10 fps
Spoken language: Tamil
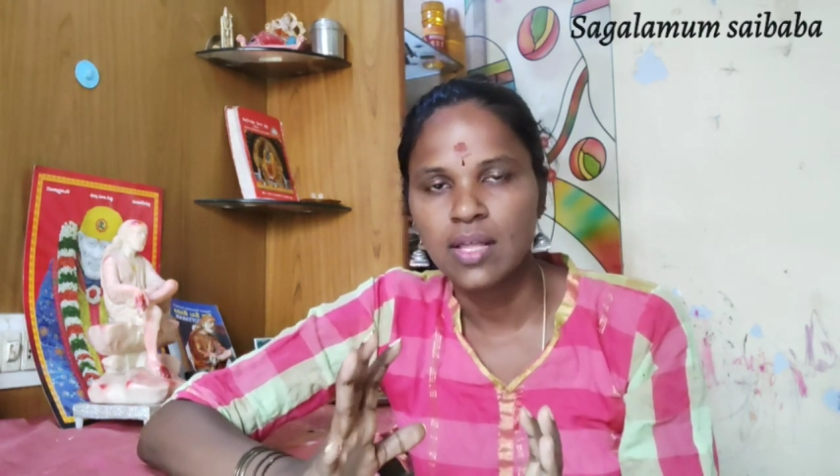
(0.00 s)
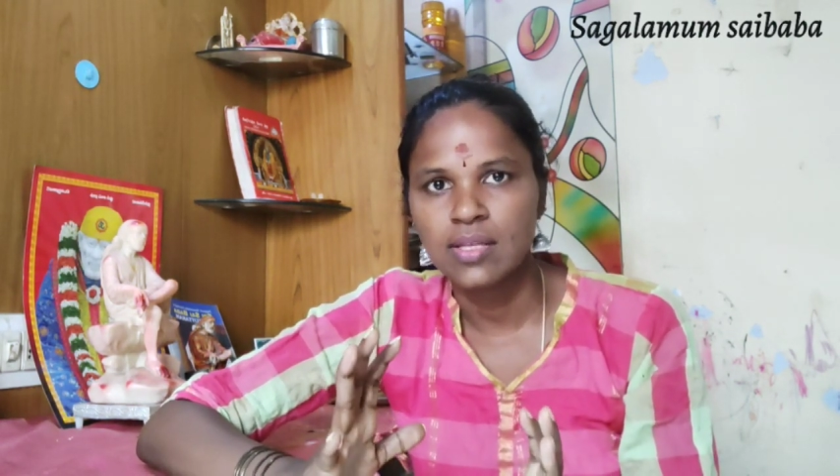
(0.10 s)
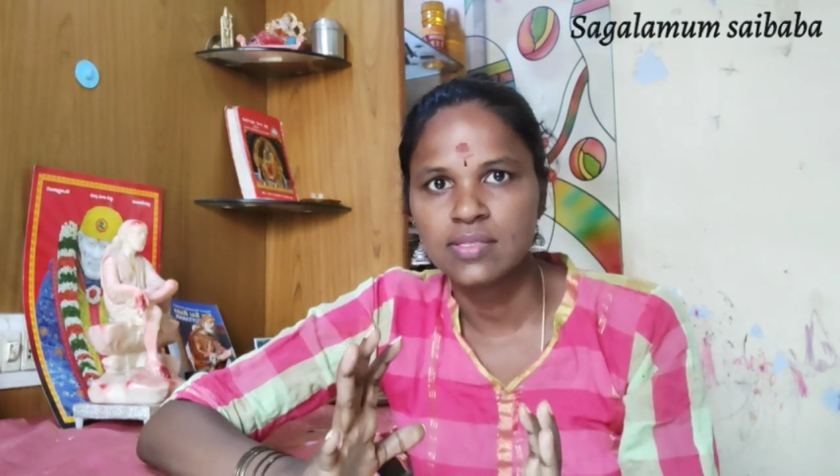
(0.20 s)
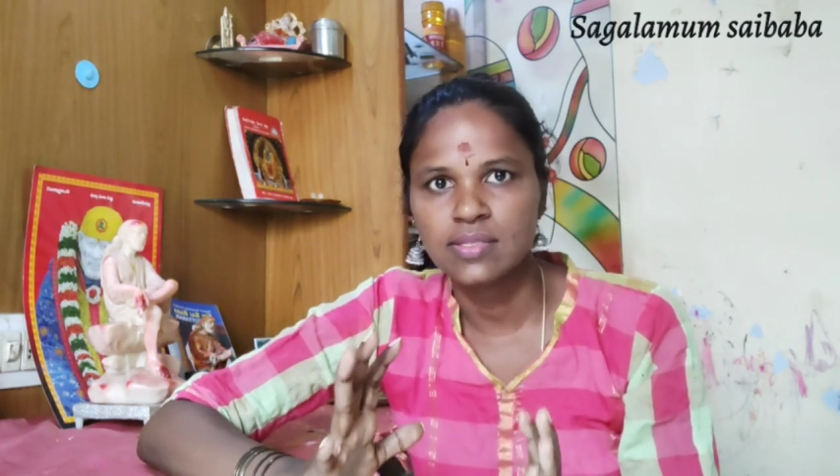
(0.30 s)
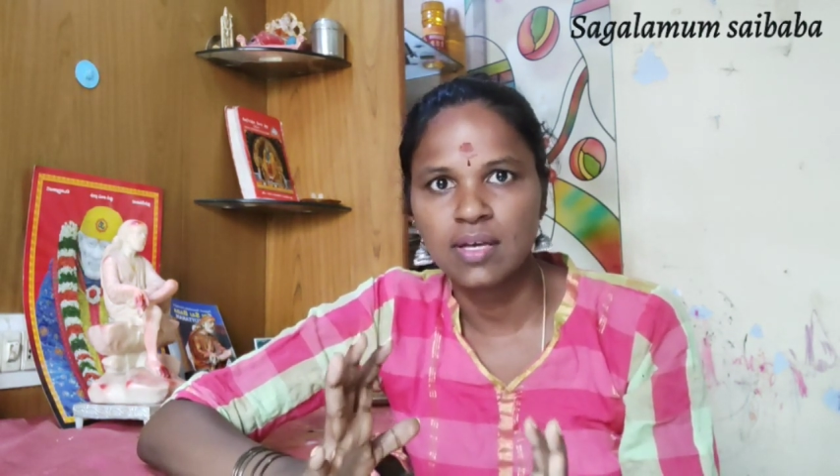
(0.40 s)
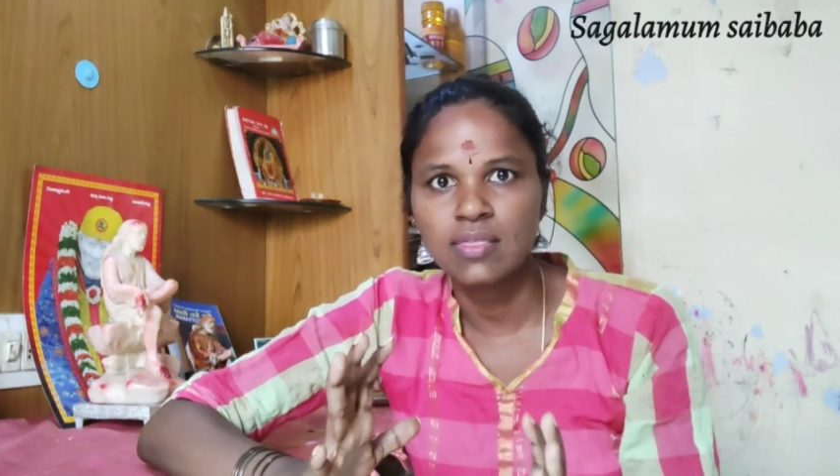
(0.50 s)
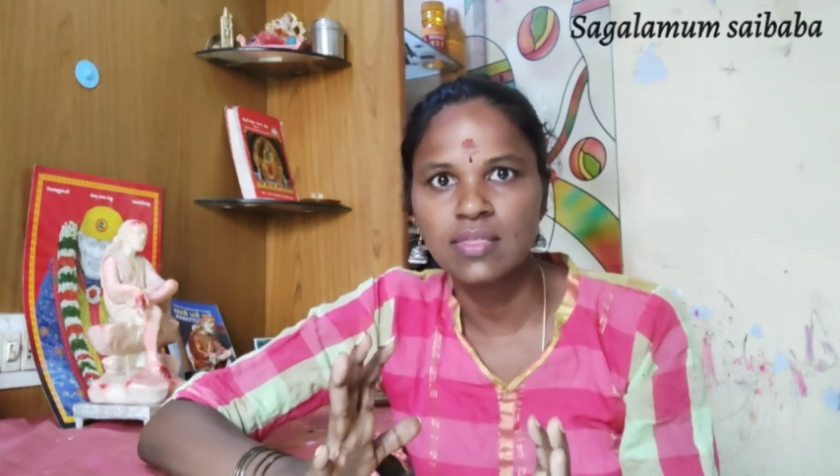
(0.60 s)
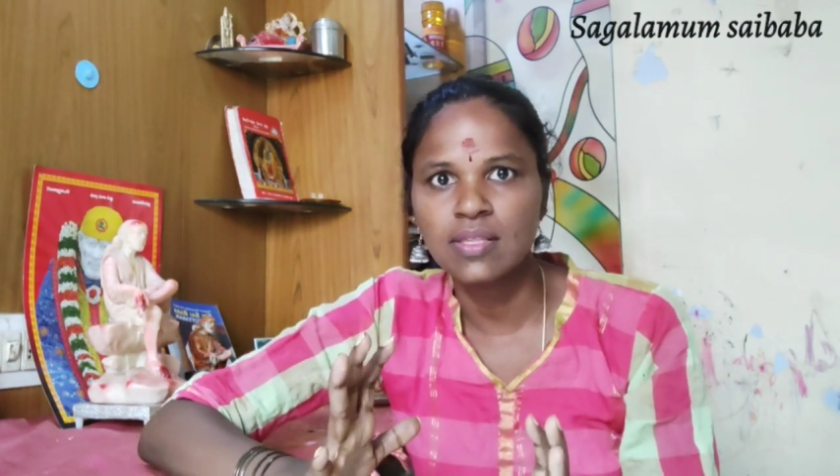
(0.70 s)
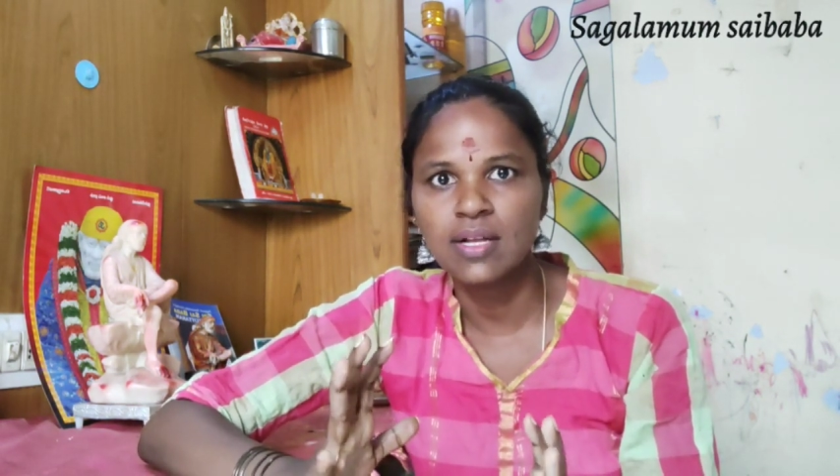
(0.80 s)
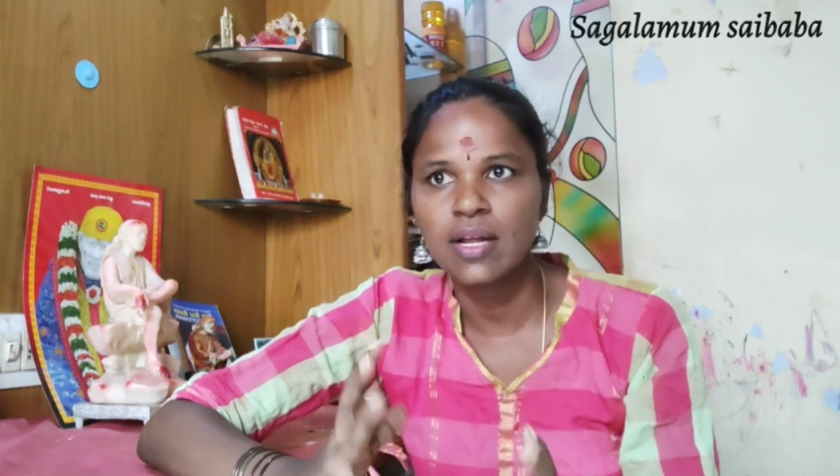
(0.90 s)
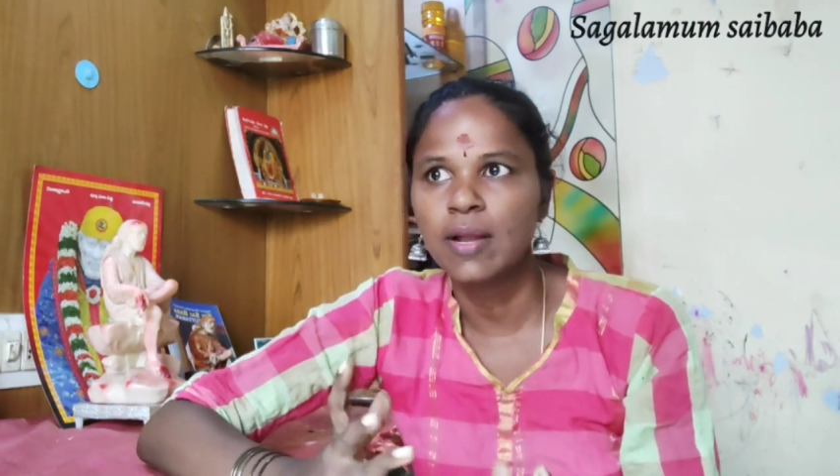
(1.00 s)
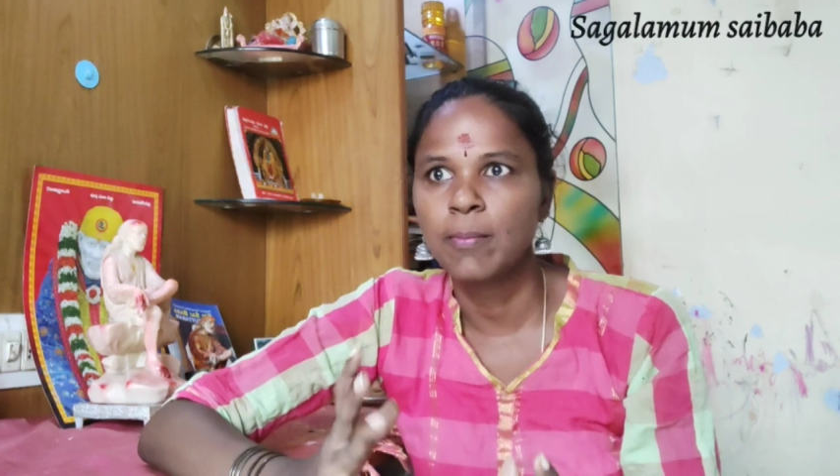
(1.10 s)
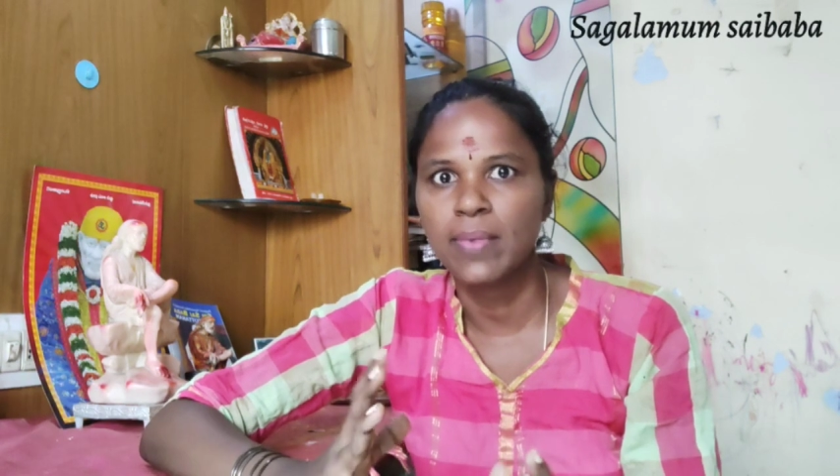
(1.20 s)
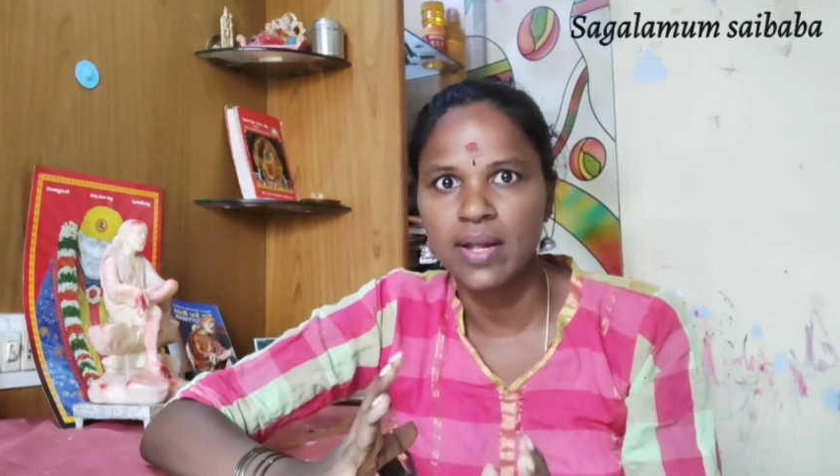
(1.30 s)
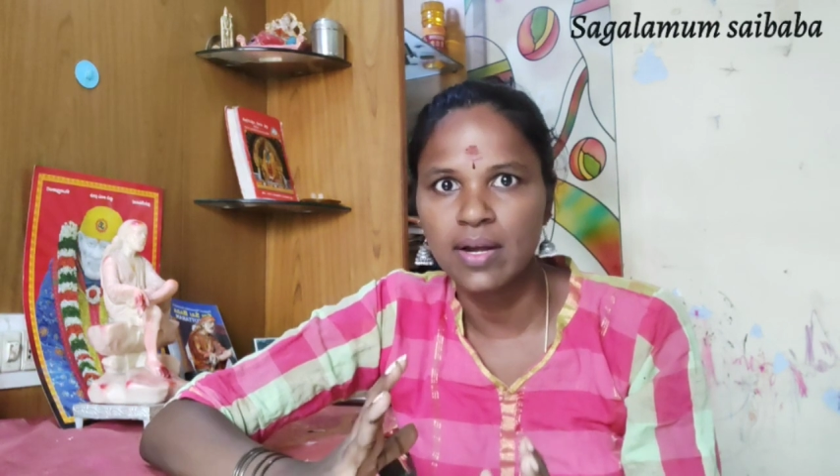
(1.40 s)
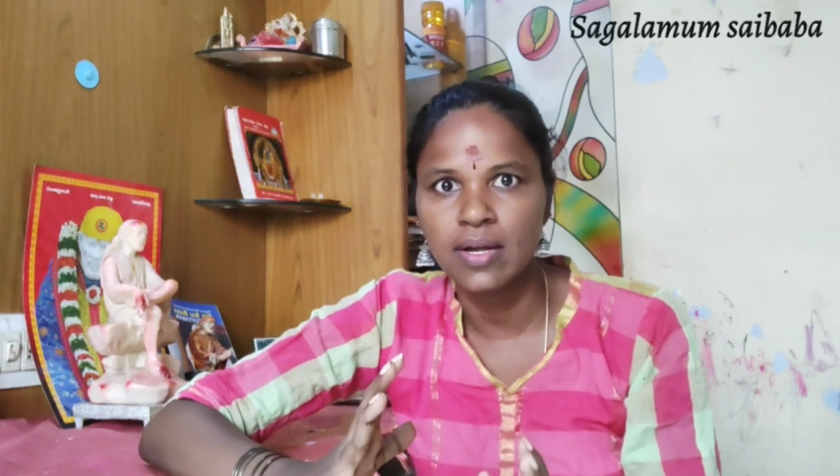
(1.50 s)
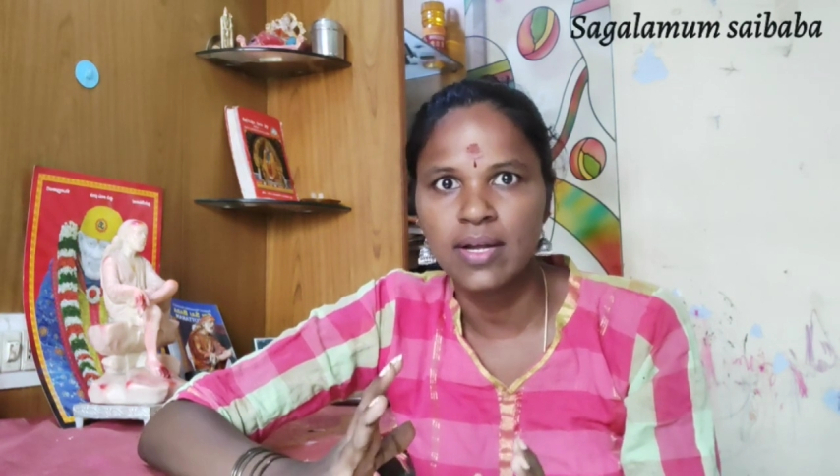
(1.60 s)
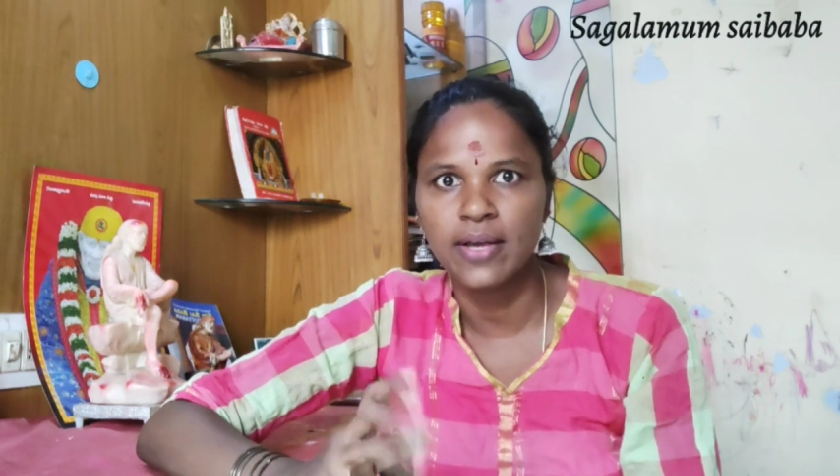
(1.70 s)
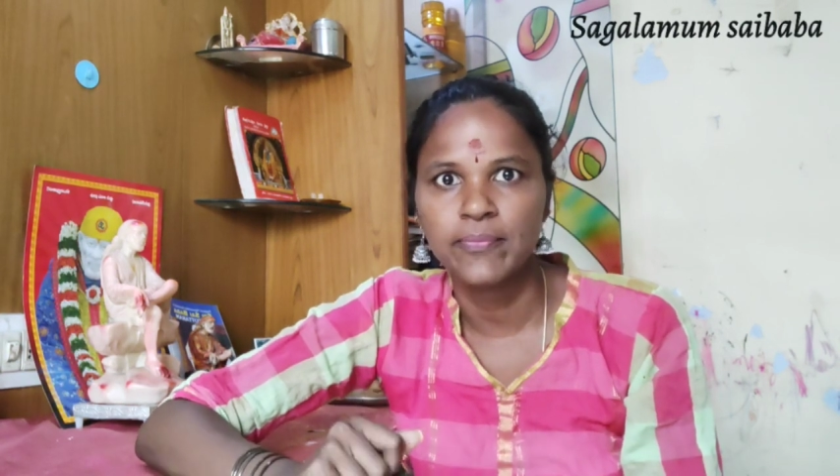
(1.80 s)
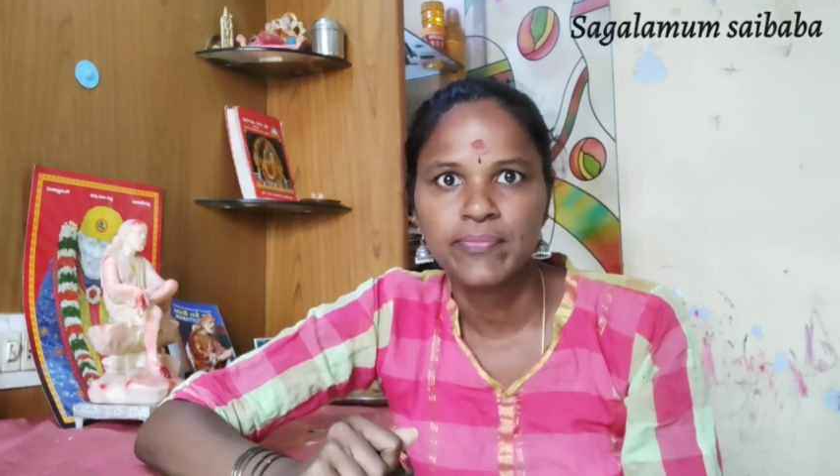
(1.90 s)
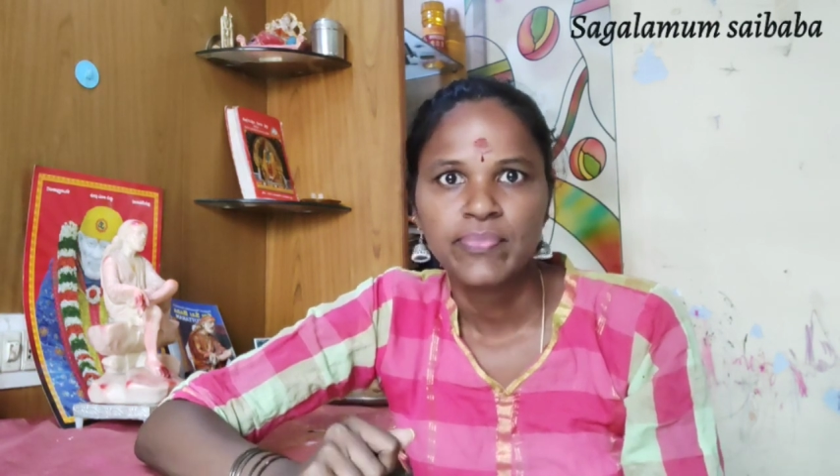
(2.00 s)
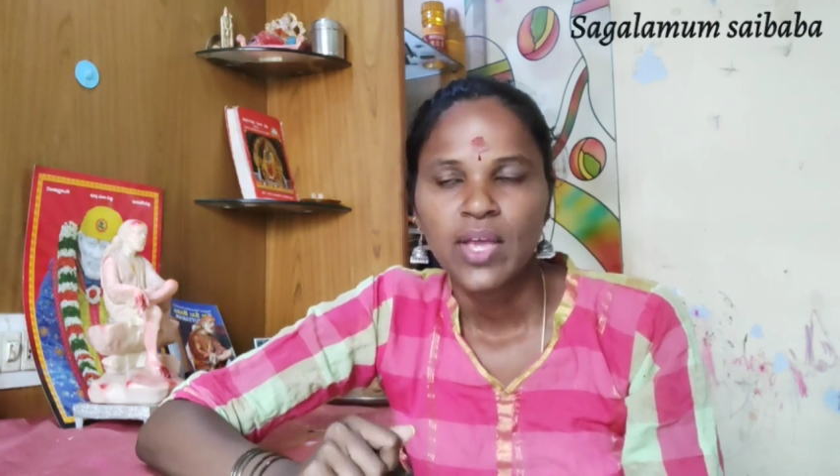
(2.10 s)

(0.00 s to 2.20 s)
அந்த சத்தத்துல நான் மிரண்டுட்டேன்